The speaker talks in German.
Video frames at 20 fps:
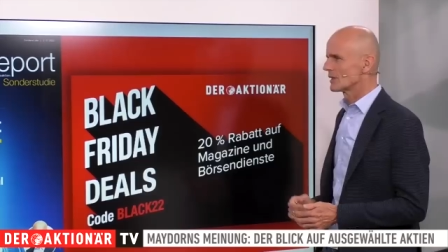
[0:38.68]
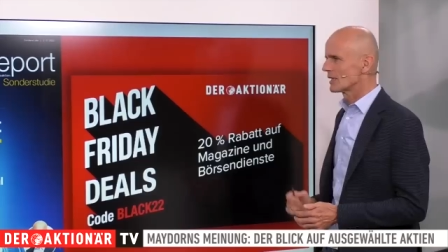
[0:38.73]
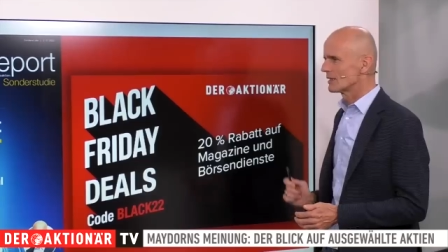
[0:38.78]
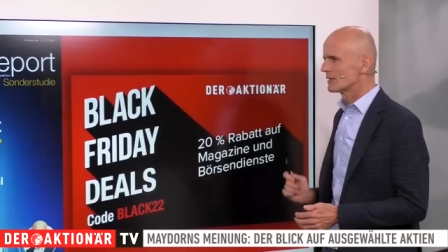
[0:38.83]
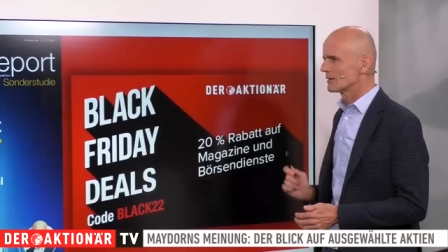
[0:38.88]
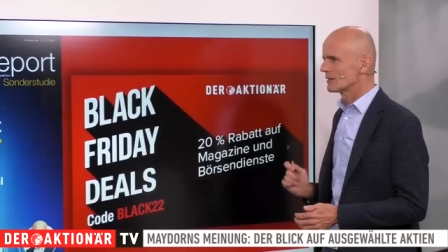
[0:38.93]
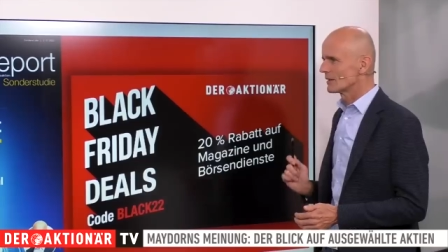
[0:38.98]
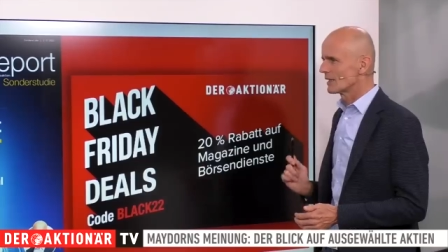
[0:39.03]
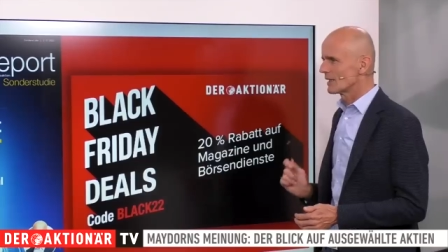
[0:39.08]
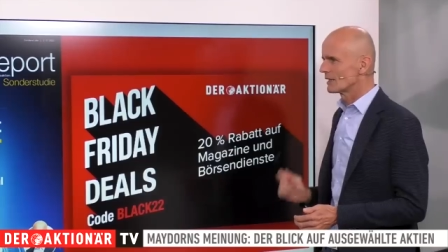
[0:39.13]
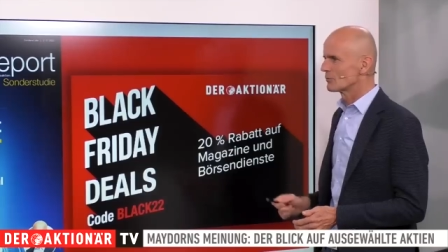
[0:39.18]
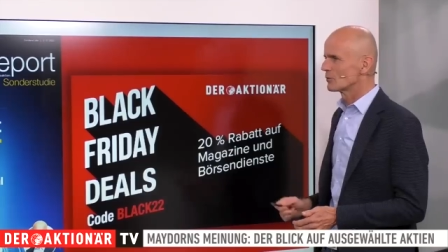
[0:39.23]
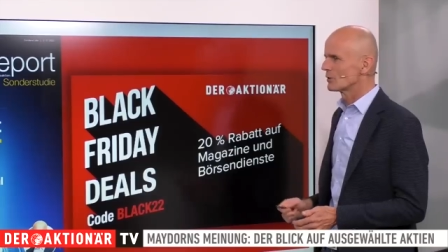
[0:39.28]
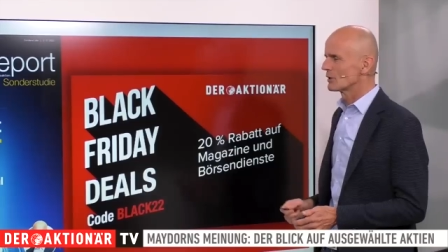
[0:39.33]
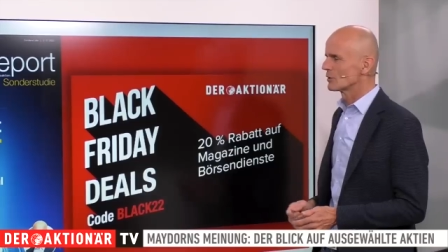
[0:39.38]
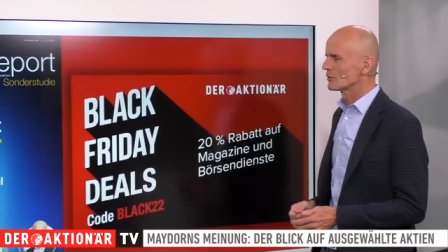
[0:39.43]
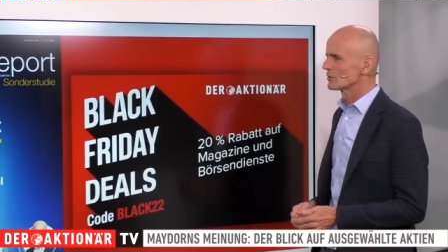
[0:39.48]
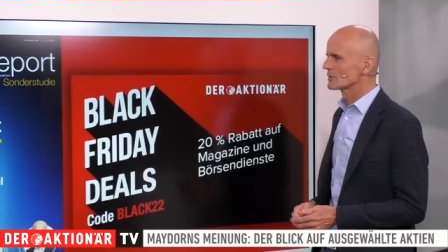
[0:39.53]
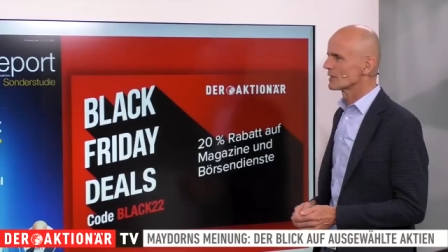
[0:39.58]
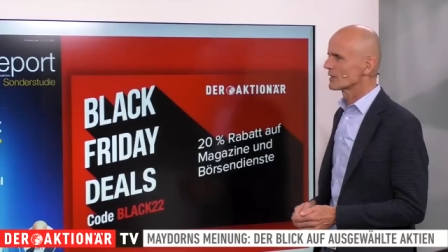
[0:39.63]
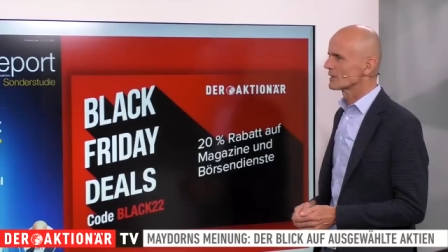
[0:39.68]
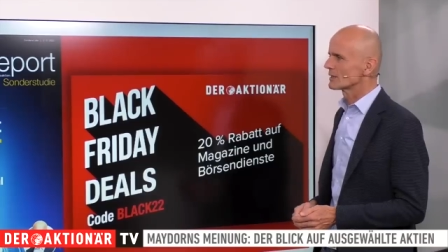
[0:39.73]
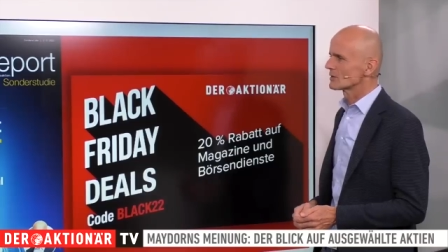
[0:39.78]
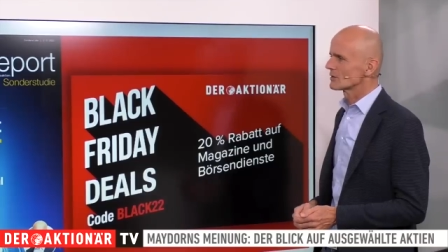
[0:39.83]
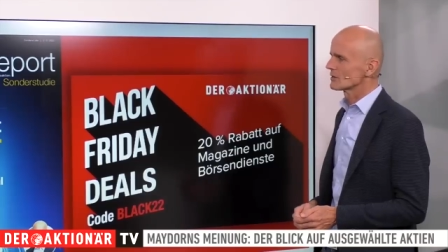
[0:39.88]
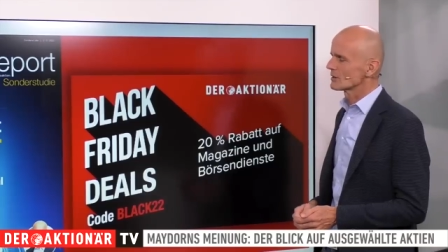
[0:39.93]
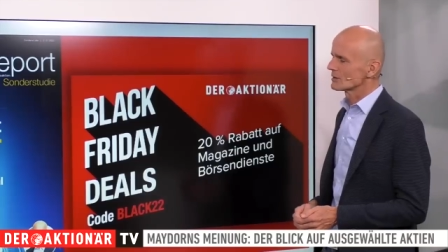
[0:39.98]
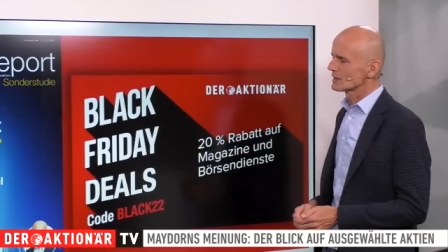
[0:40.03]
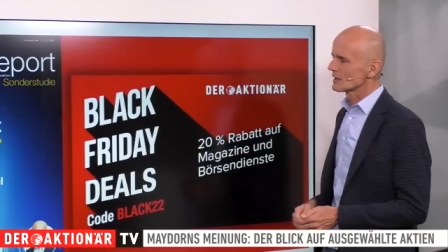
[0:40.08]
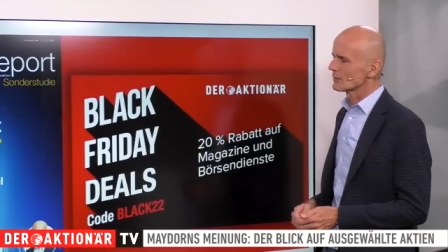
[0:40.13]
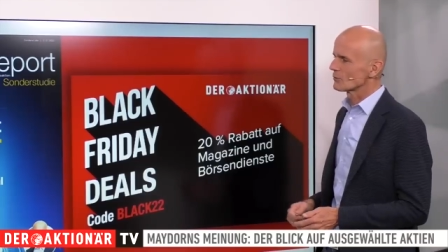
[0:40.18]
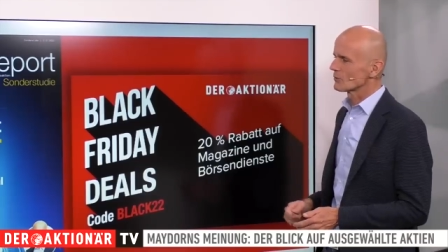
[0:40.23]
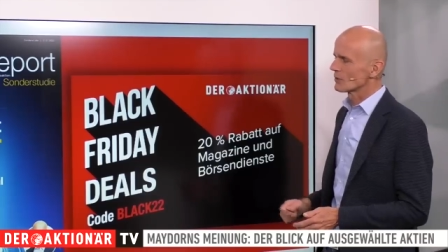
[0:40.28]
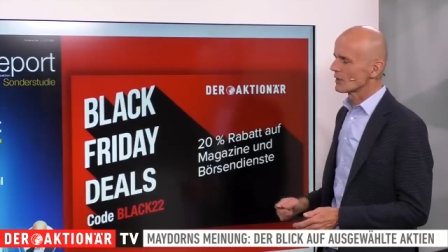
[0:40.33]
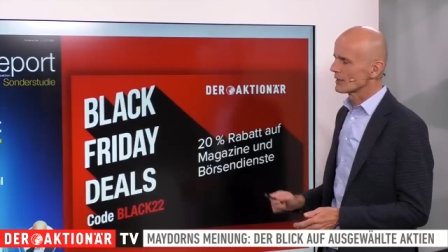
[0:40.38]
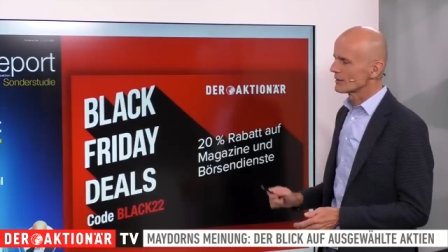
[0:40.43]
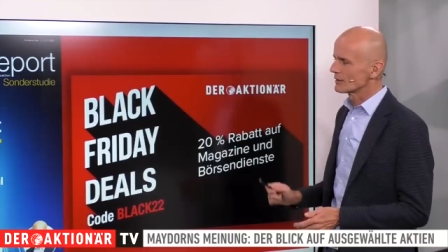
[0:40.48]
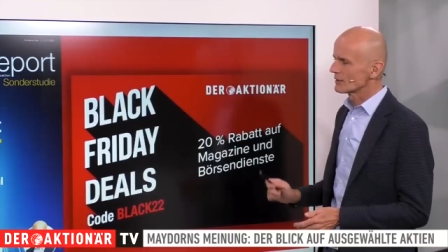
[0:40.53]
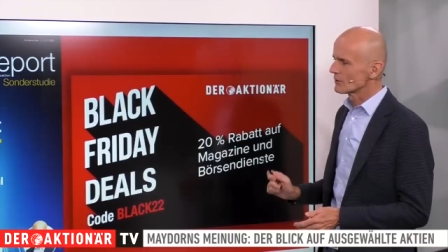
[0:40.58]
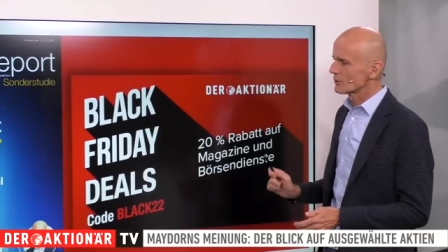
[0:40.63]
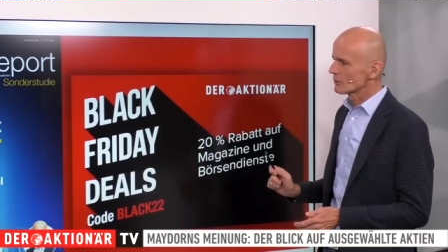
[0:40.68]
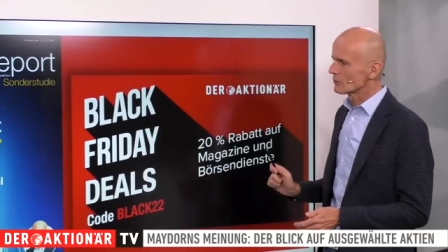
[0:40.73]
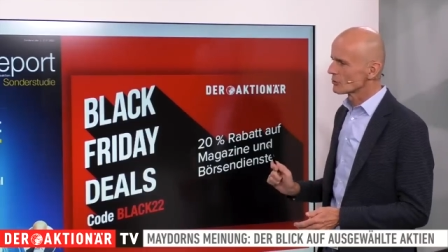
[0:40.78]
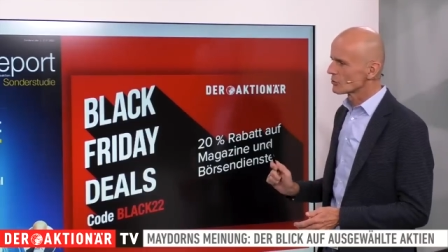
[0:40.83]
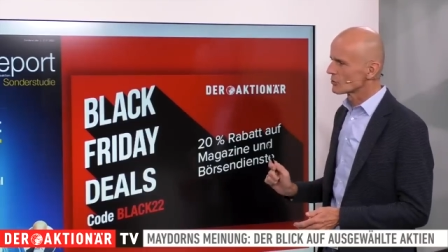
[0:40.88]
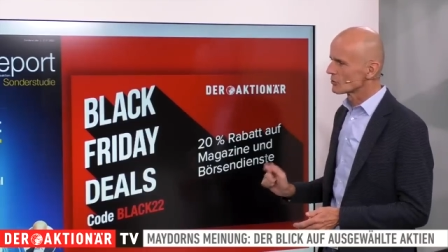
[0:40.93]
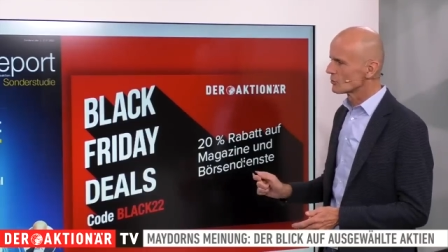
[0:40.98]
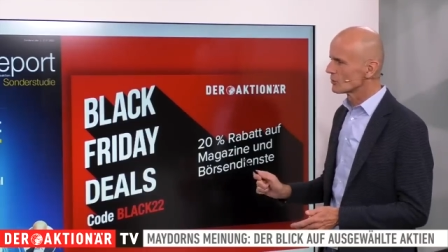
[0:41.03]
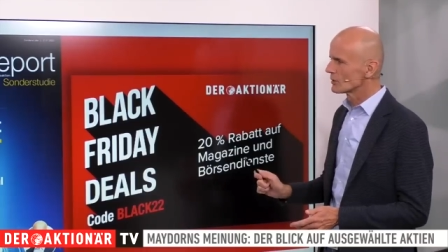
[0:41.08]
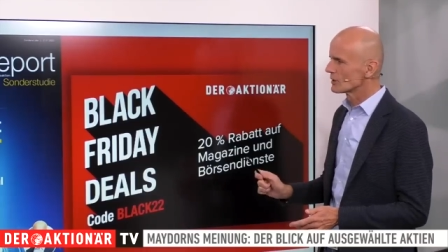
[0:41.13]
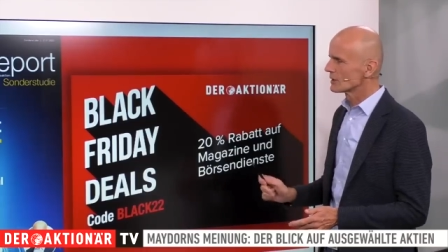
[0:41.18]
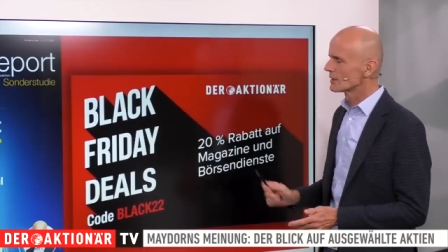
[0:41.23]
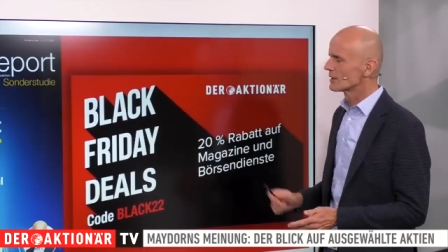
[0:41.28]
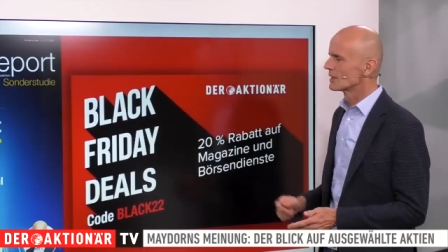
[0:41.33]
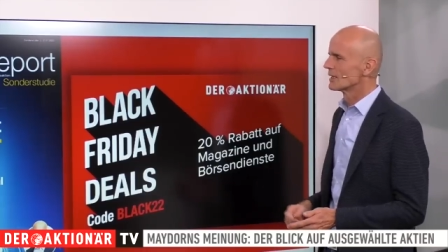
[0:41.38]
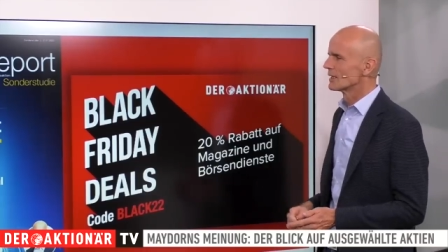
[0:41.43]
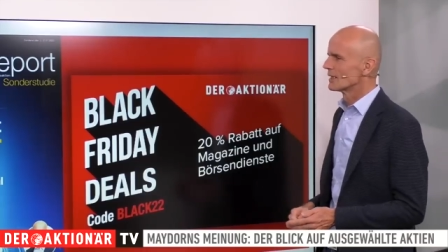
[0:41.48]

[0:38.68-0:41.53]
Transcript: alle Abo-Laufzeiten, sondern es gibt noch eine neue Studie.